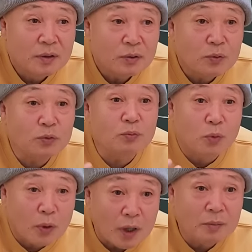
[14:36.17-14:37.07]
똥오줌
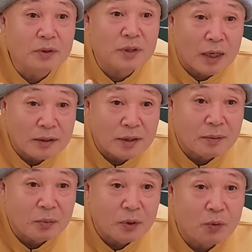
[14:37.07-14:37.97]
못 가리면서 가는
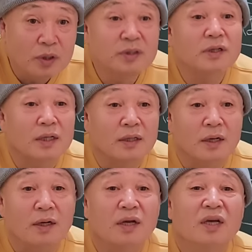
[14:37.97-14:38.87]
사람보다 훨씬 낫다.